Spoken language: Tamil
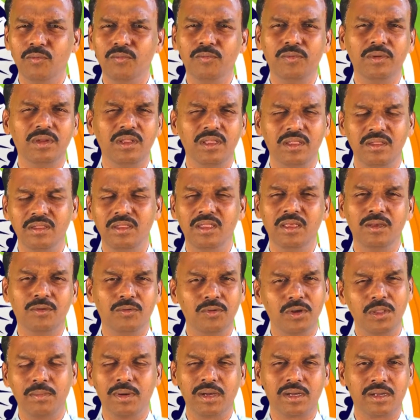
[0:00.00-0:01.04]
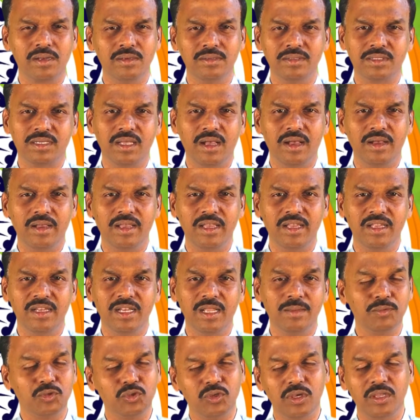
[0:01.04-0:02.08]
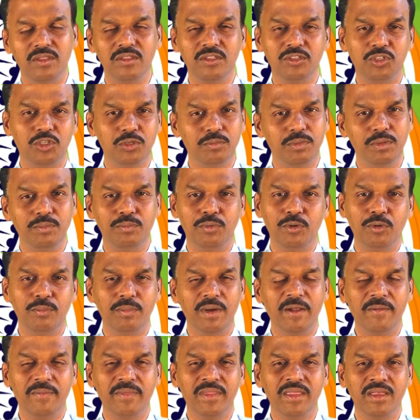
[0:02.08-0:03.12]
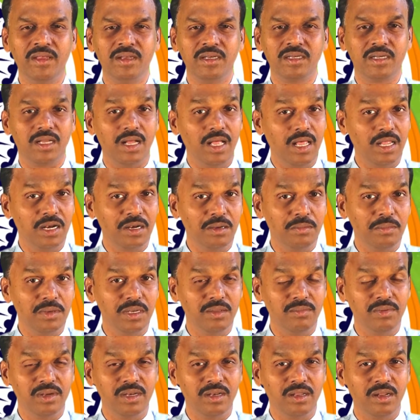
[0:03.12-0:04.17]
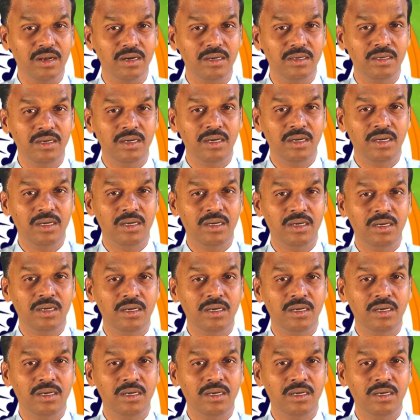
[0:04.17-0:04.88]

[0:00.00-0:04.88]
ஒவ்வொரு இந்திய குடிமக்களுக்காக நாம் சேர்ந்து ஜெபிப்போமா காரணம் என்னவென்றால்